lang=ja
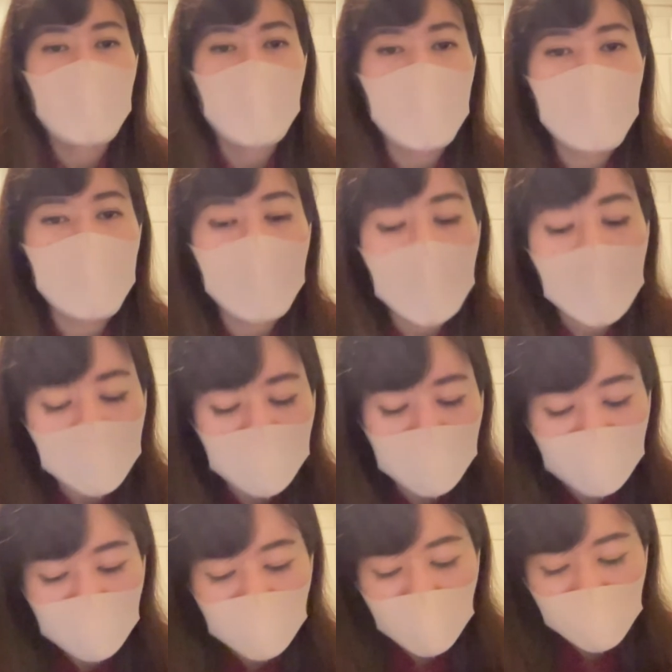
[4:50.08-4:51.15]
で、その
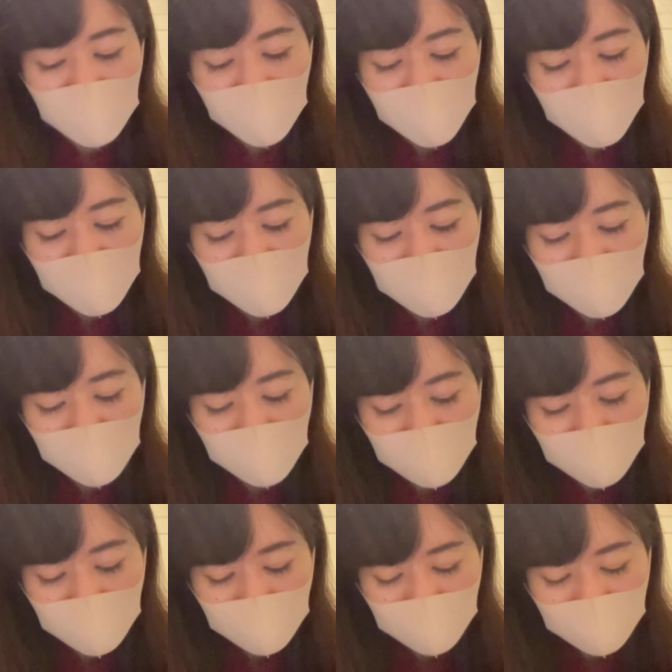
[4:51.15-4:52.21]
後
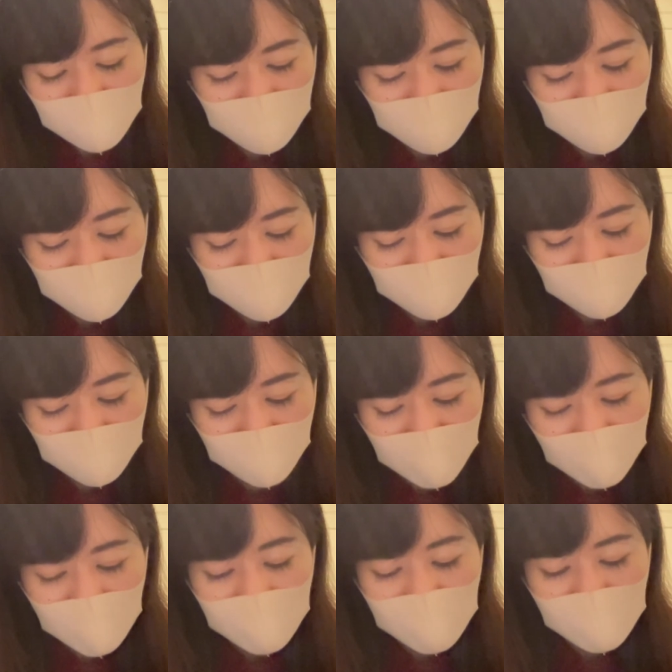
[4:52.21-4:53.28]
アポイントを取れ
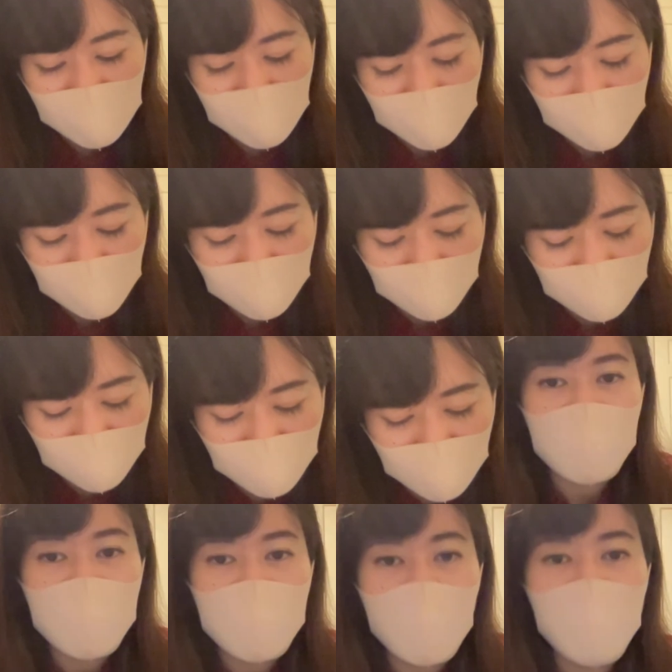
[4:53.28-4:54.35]
たんですけど、
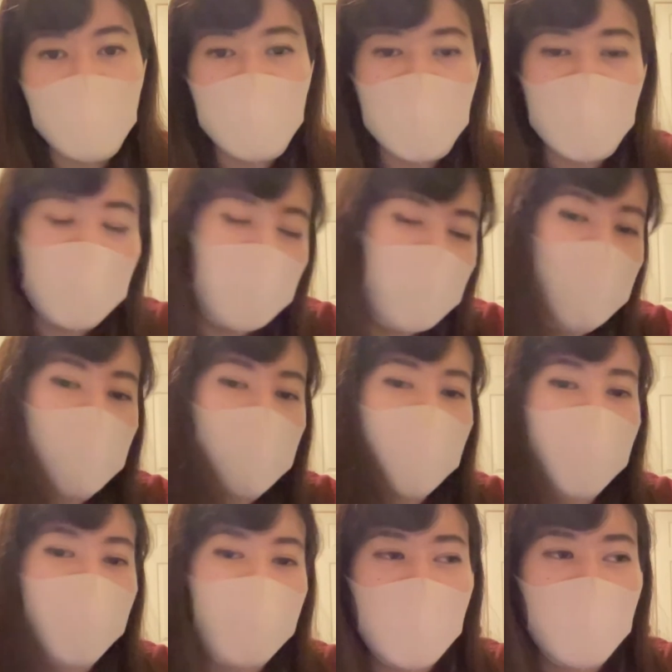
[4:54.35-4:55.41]
当日
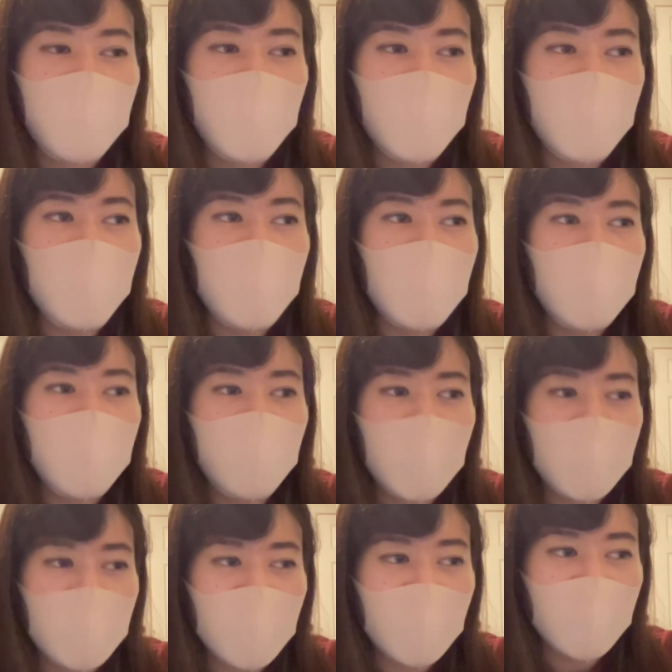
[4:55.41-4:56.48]
ビューイングま
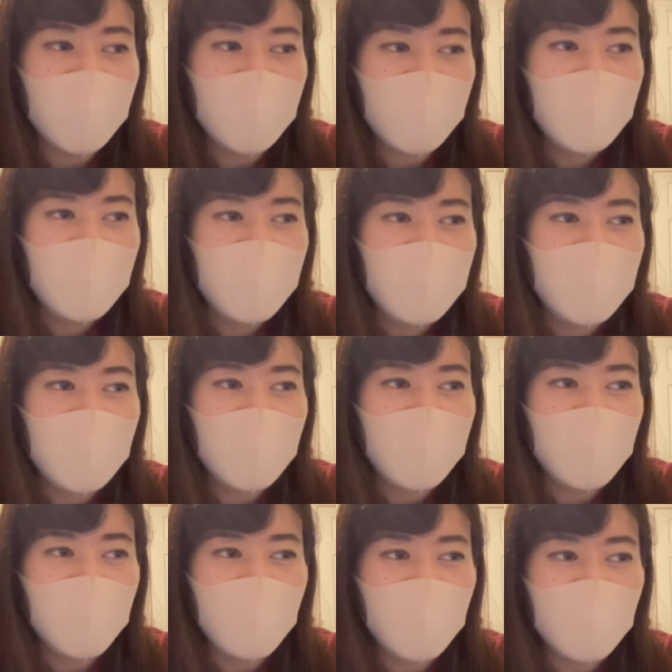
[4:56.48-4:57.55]
でちゃん
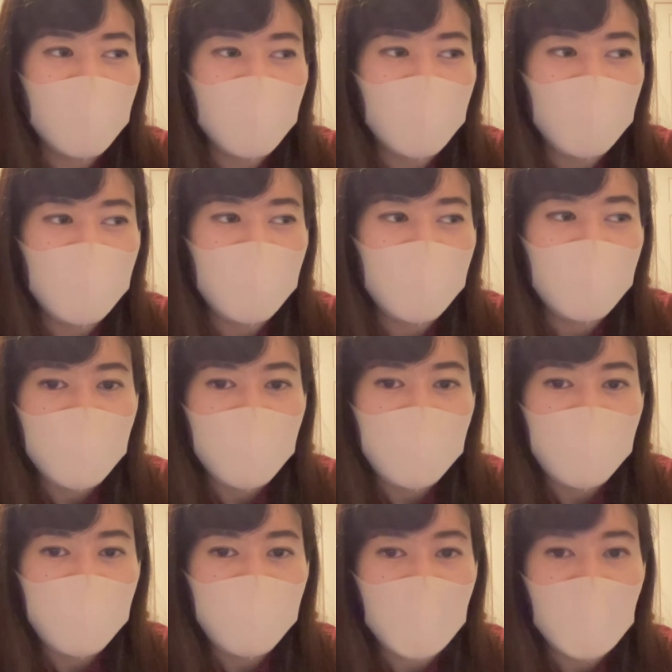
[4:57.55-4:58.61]
と
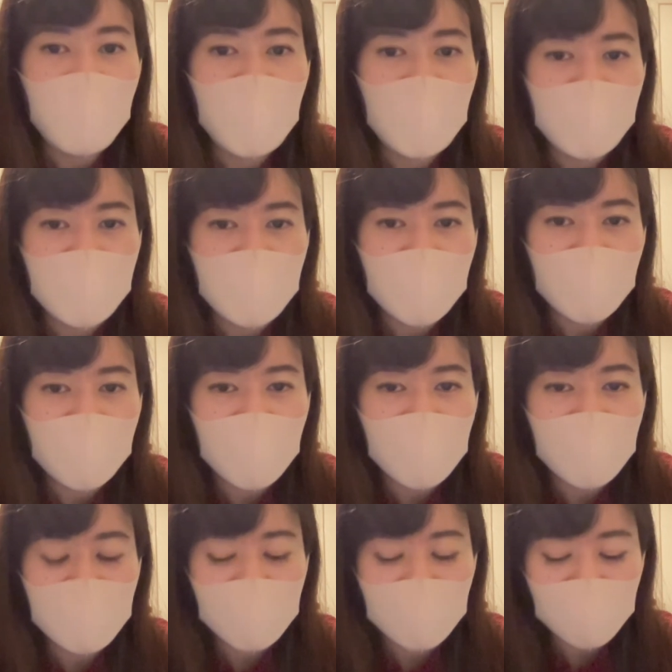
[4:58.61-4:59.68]
回れた
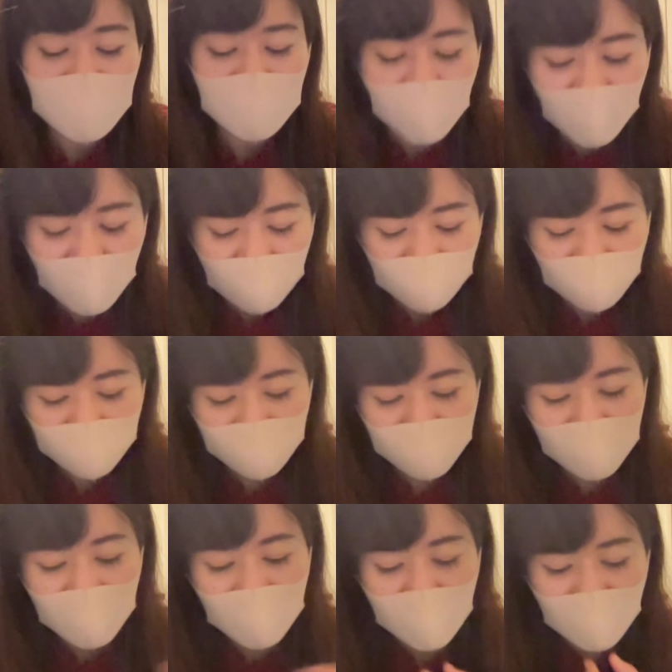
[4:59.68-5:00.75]
件数は
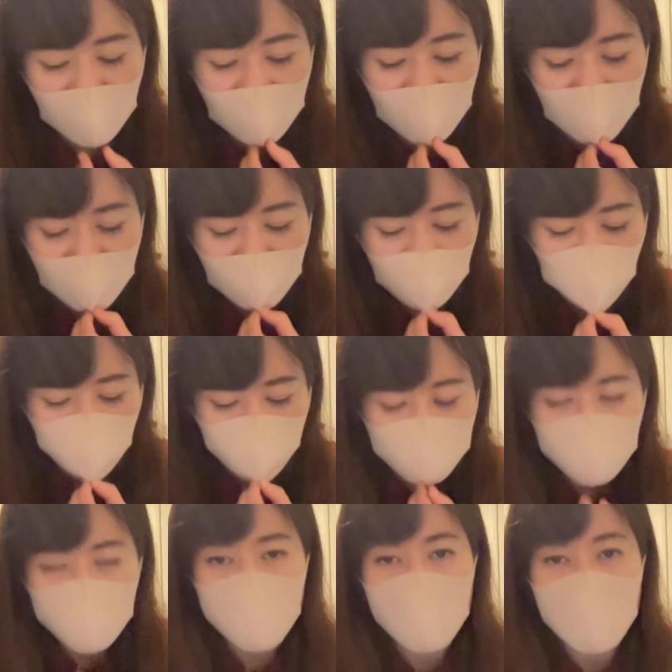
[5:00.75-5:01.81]

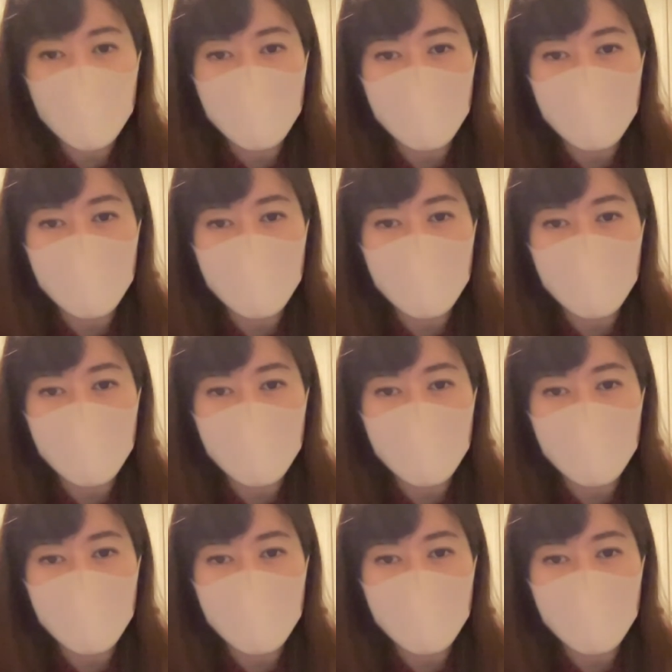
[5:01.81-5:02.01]
じゅうさ